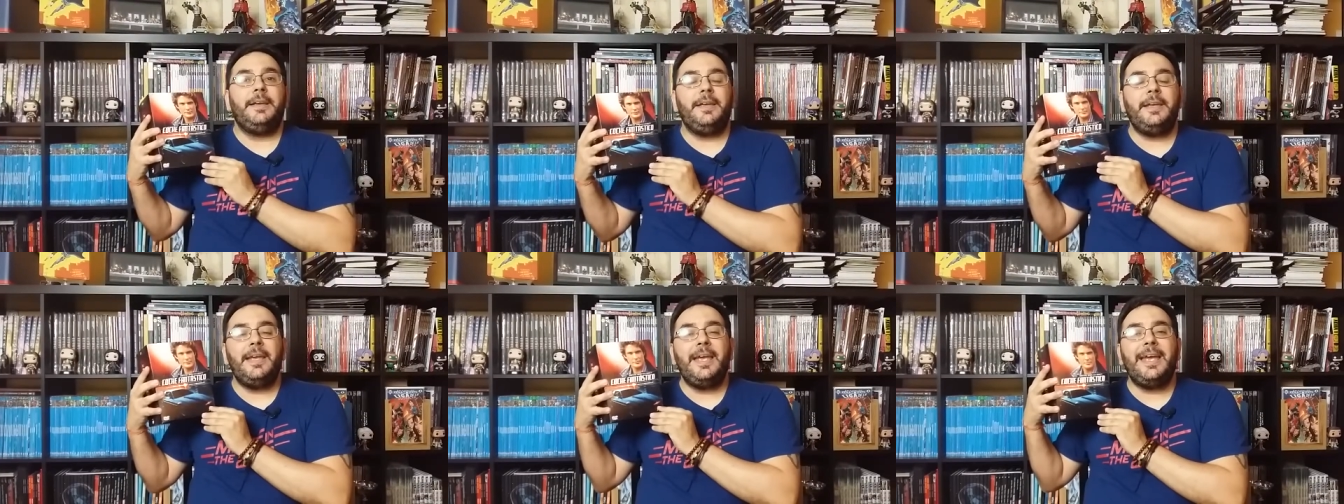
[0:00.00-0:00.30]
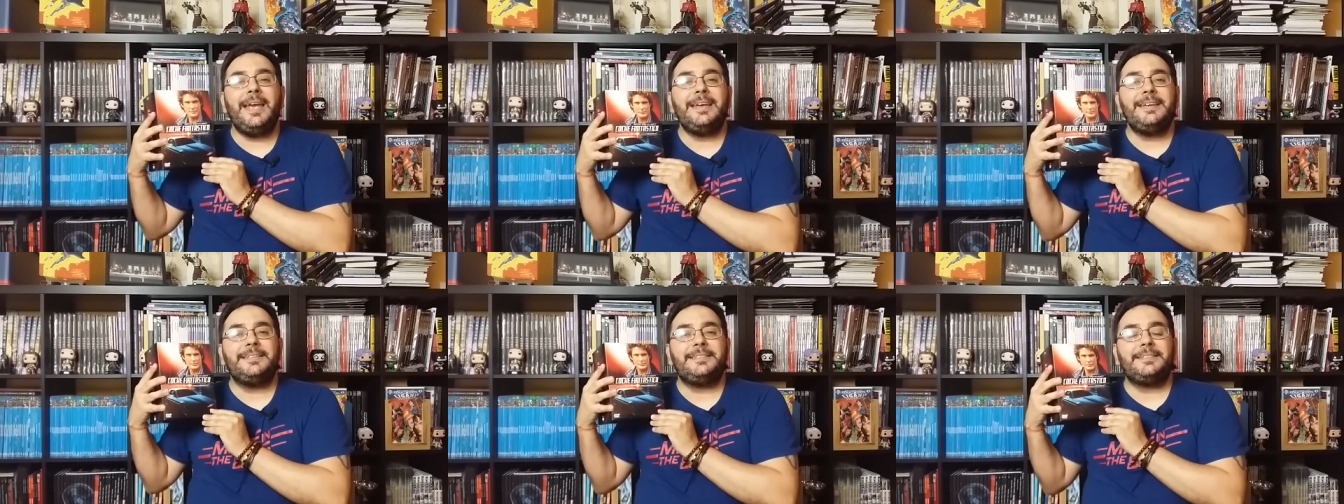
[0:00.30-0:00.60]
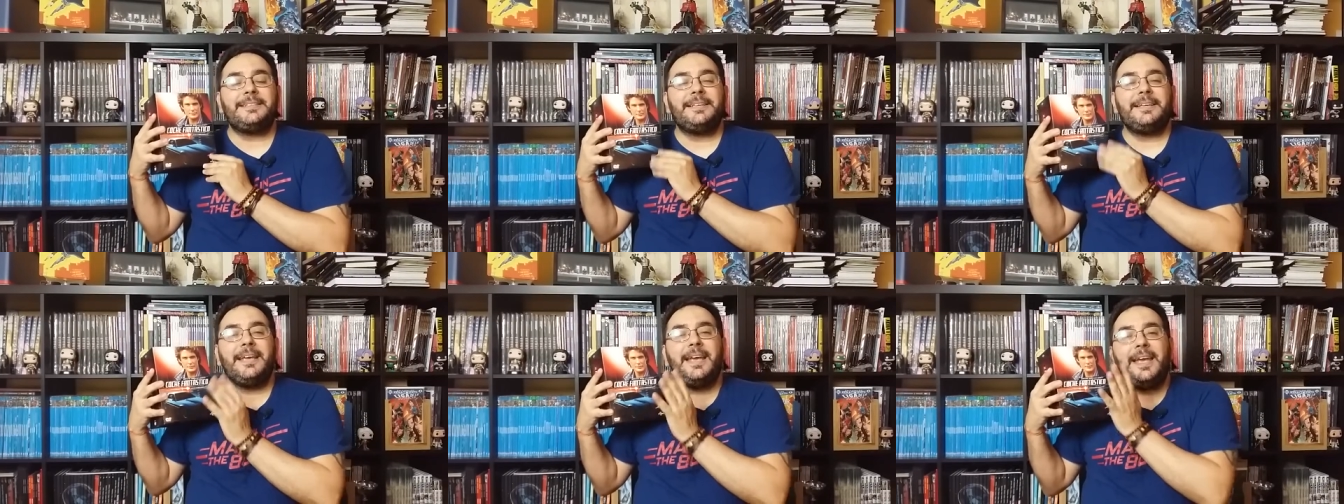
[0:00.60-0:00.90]
Y
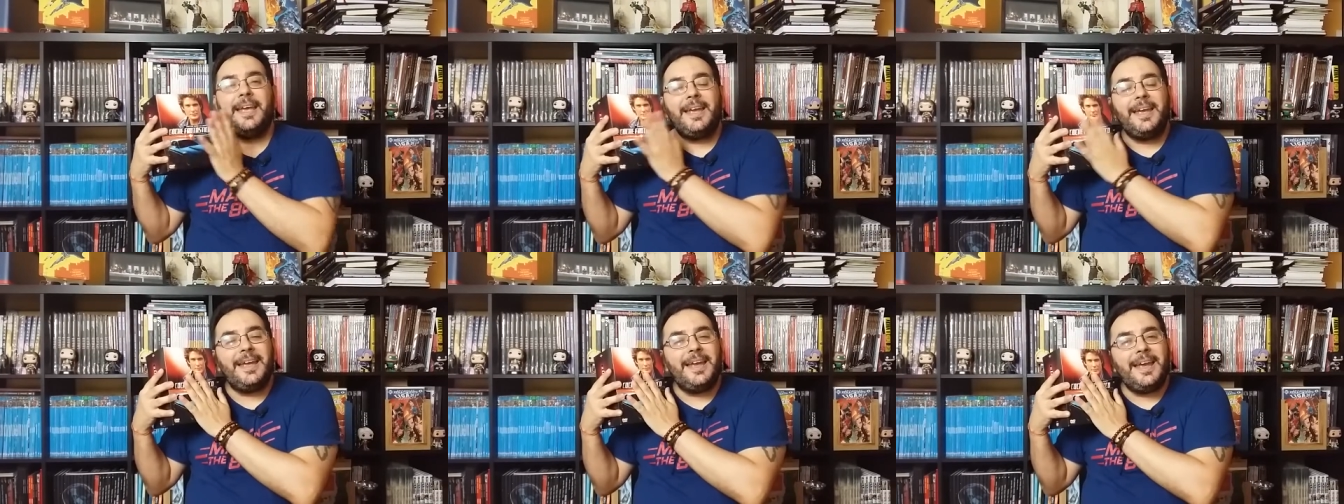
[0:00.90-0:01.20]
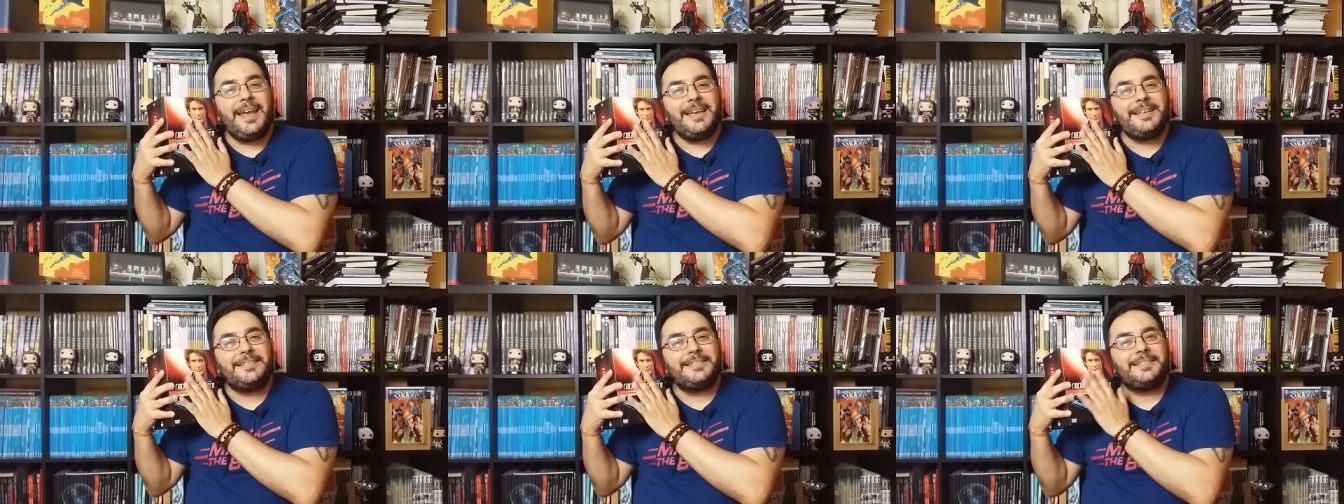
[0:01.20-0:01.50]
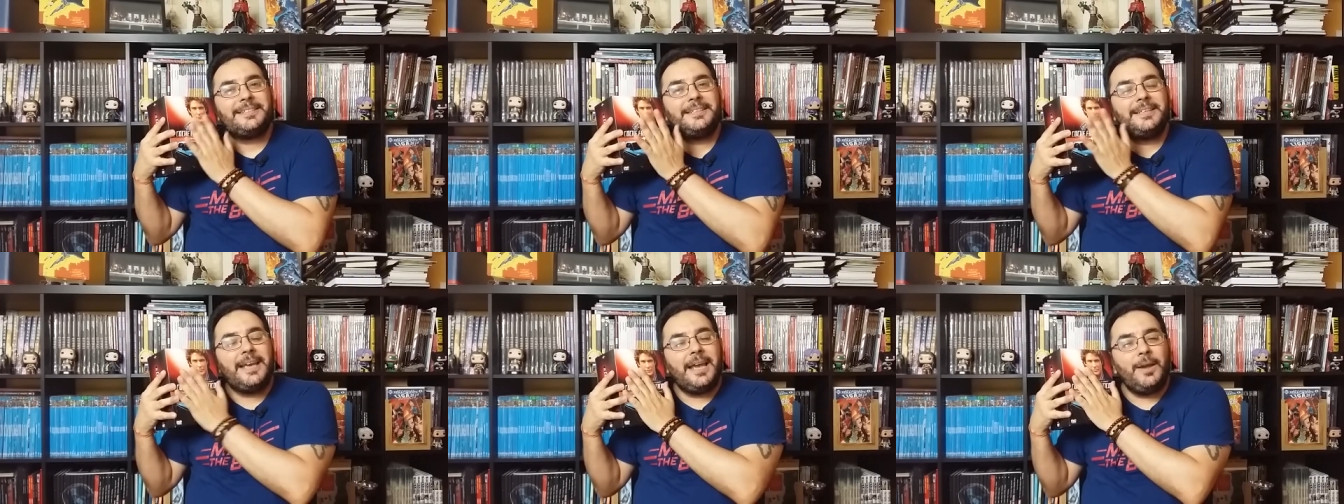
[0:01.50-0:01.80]
es que
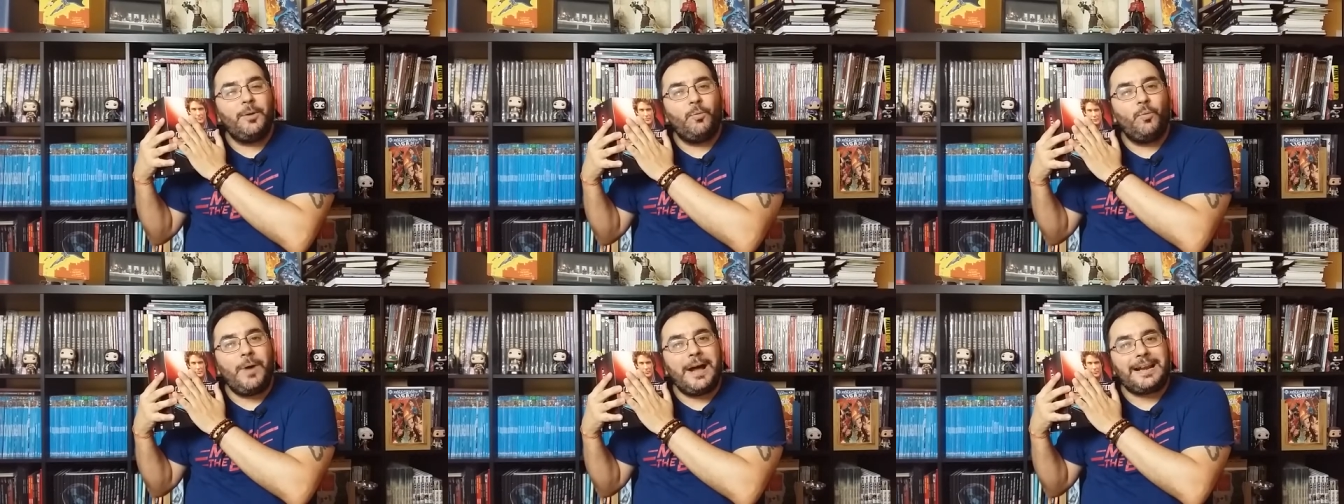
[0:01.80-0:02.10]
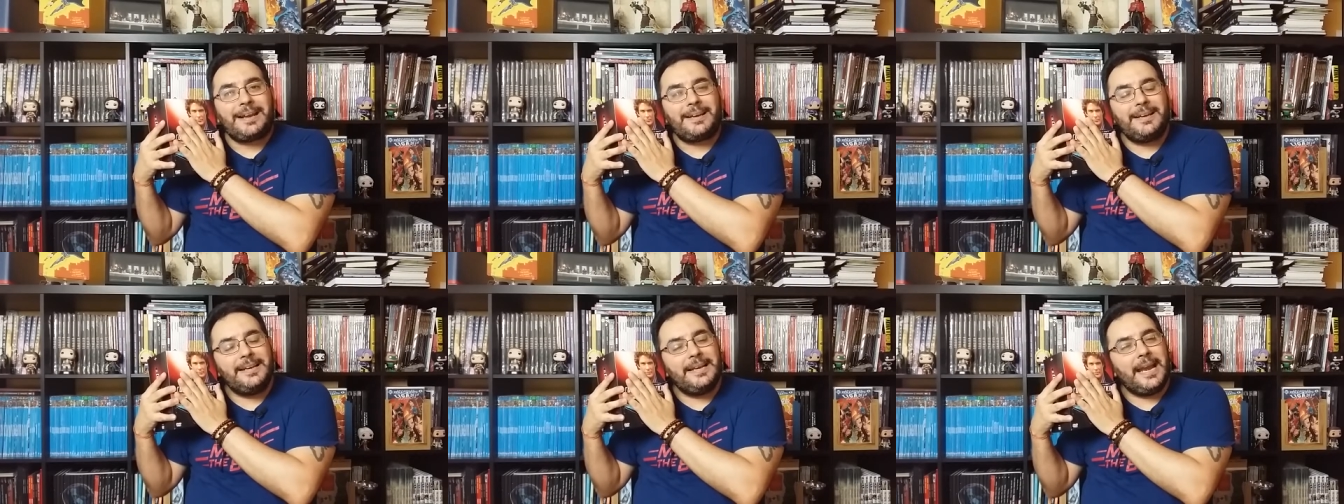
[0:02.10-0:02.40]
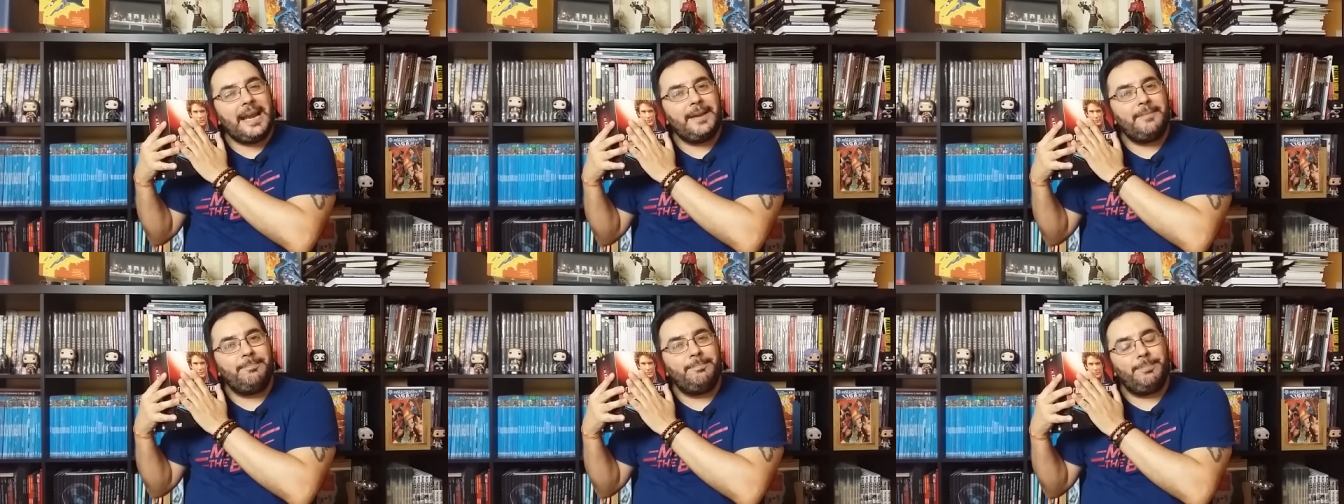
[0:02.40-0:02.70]
es que
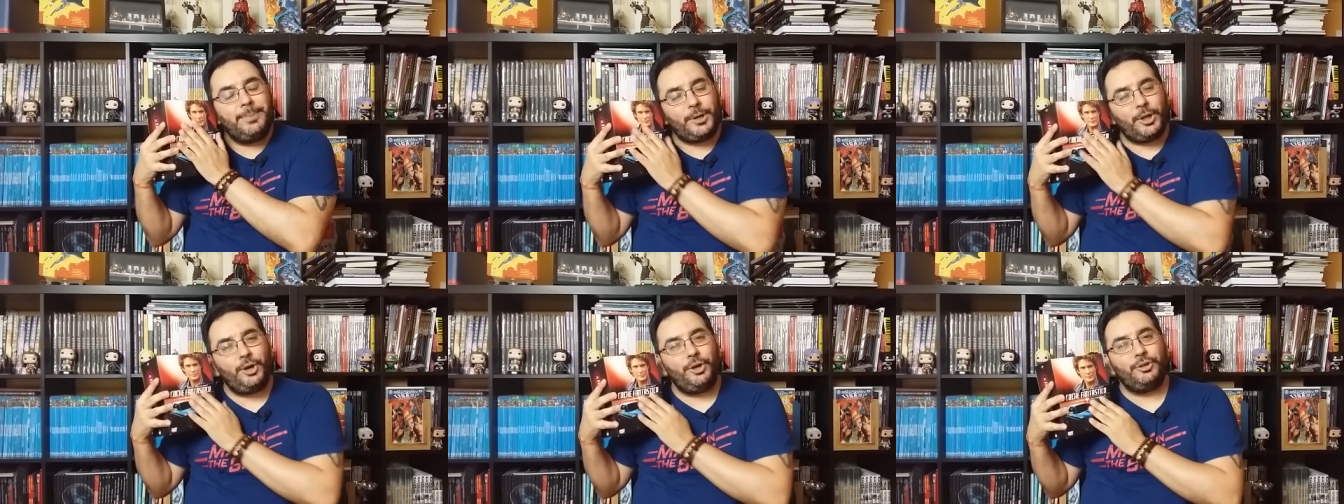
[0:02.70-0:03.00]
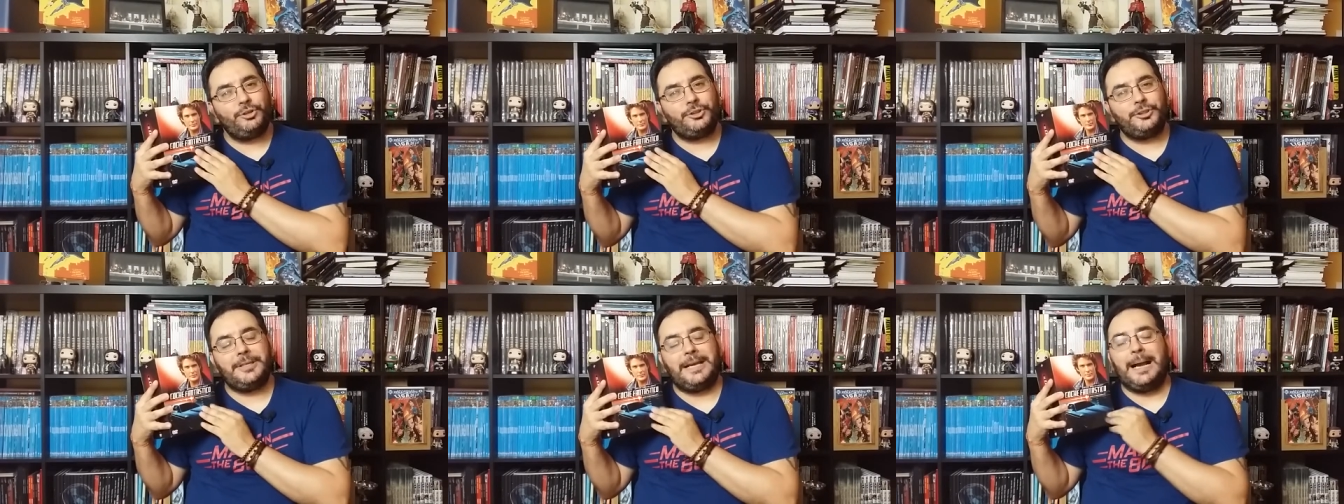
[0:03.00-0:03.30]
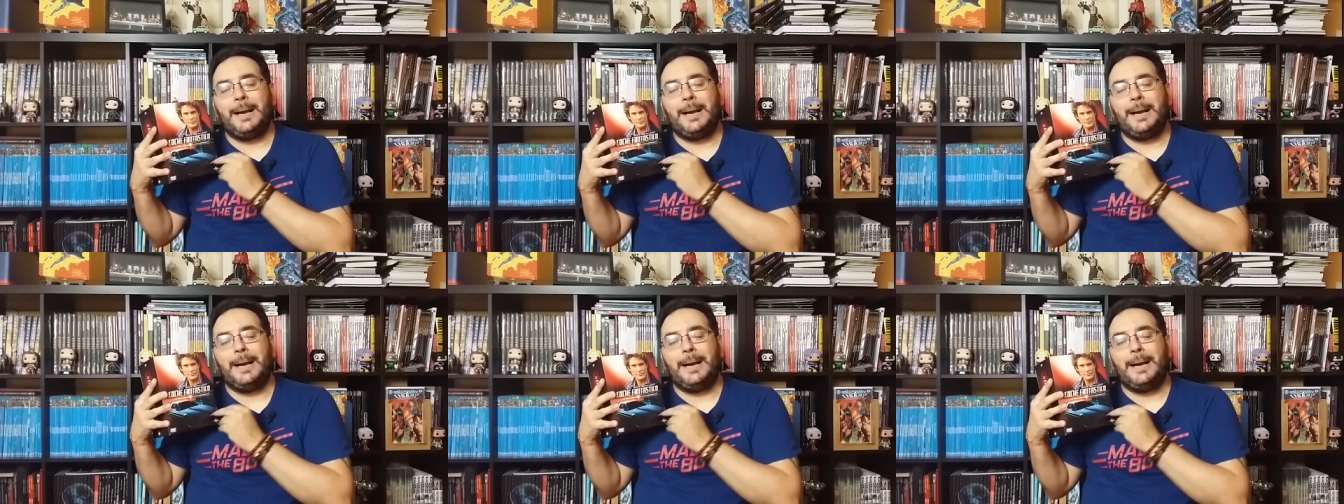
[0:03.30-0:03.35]
Warner Bros.,